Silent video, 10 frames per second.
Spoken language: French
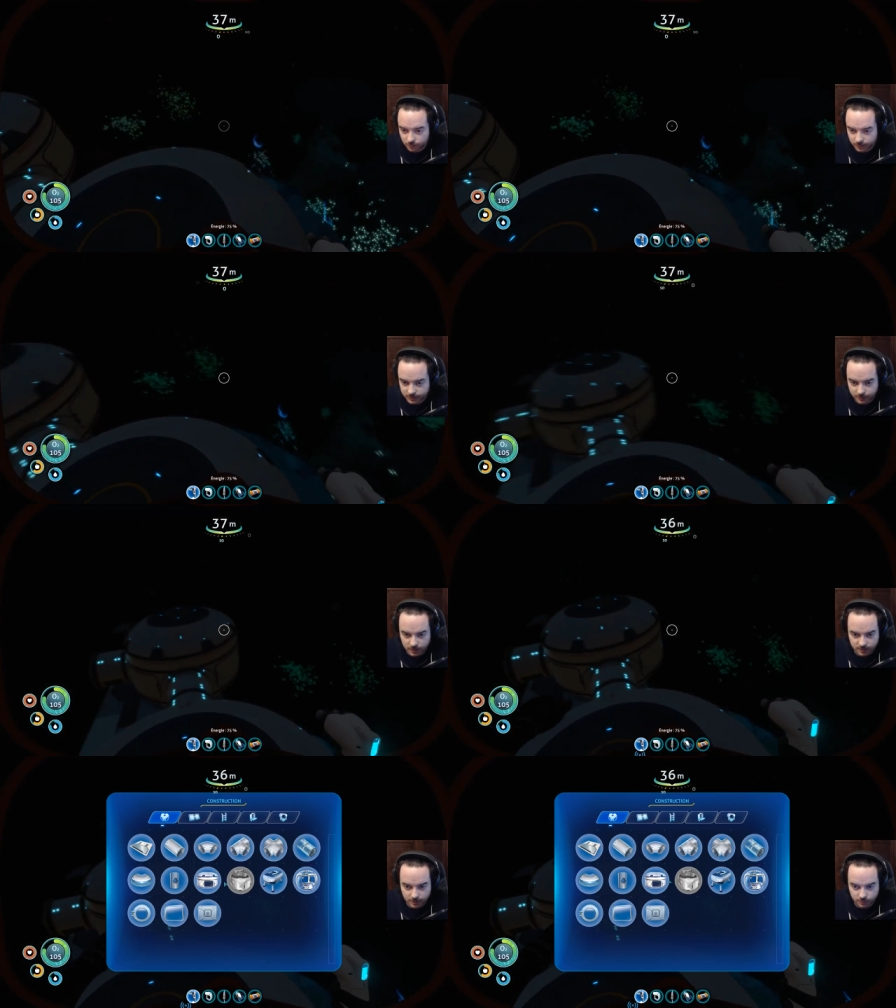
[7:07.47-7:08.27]
principe-là.
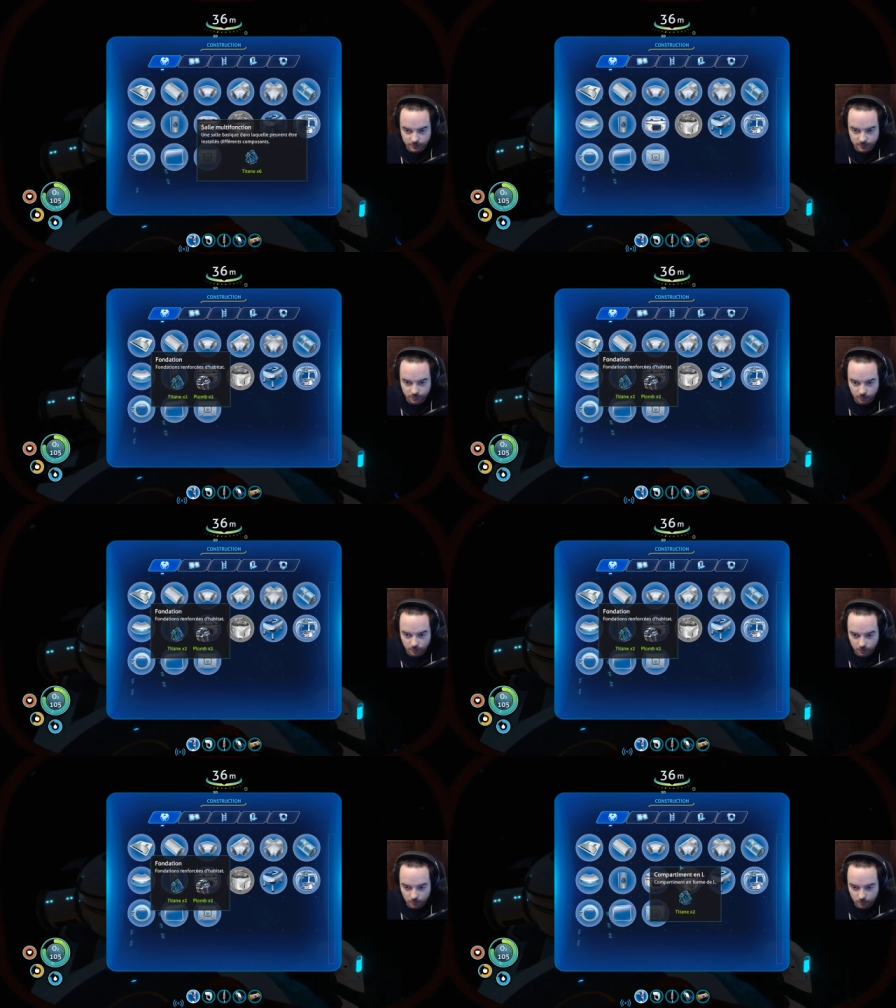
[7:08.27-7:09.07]
J'espère qu'on a ce qu'il faut.
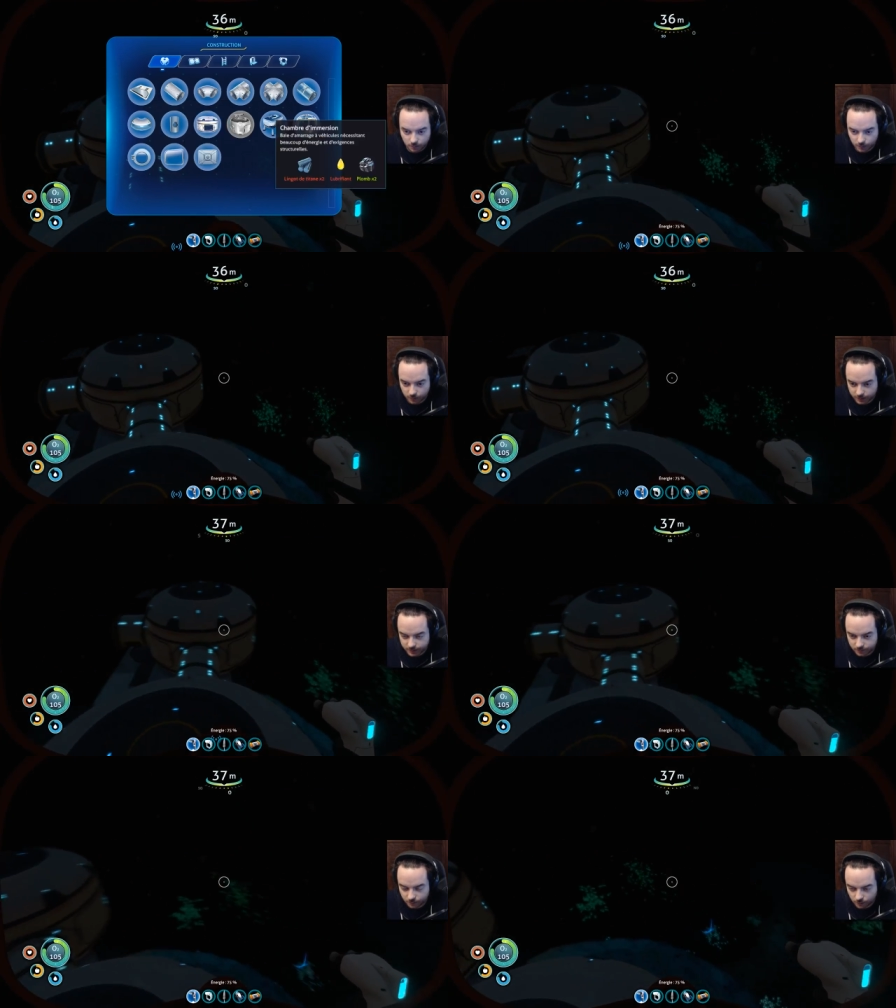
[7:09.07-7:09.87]
Oui, on a ce
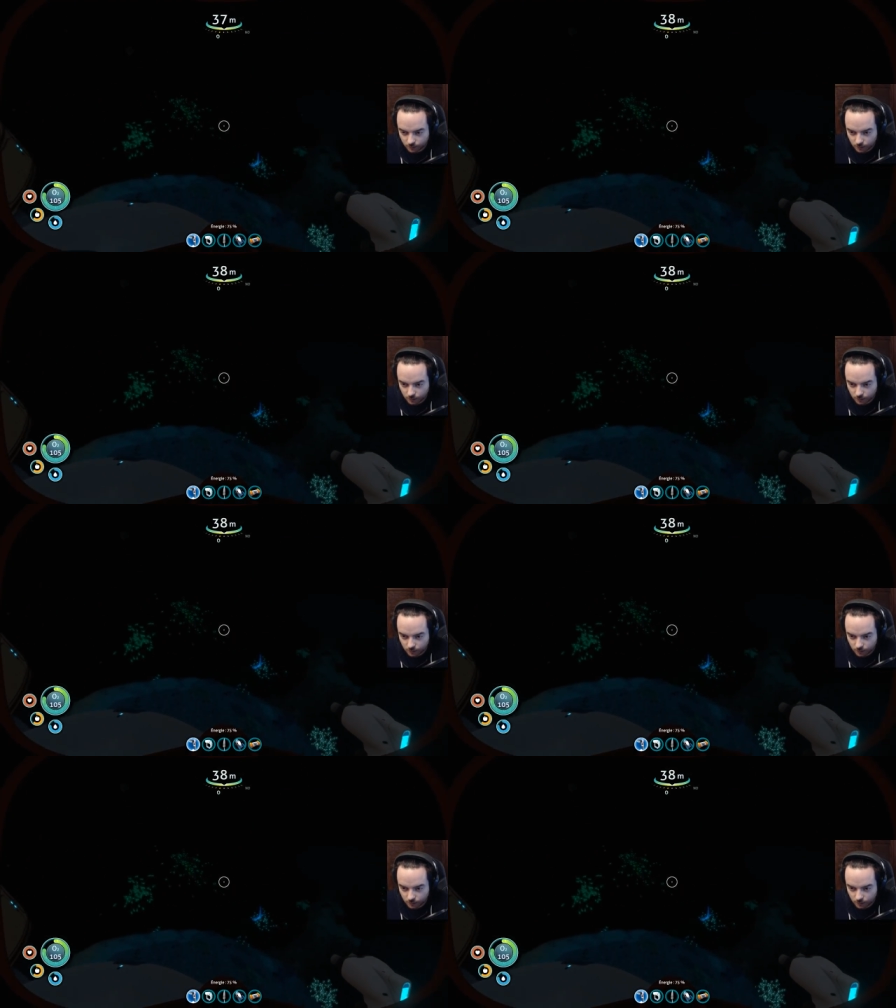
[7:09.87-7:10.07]
qu'il faut.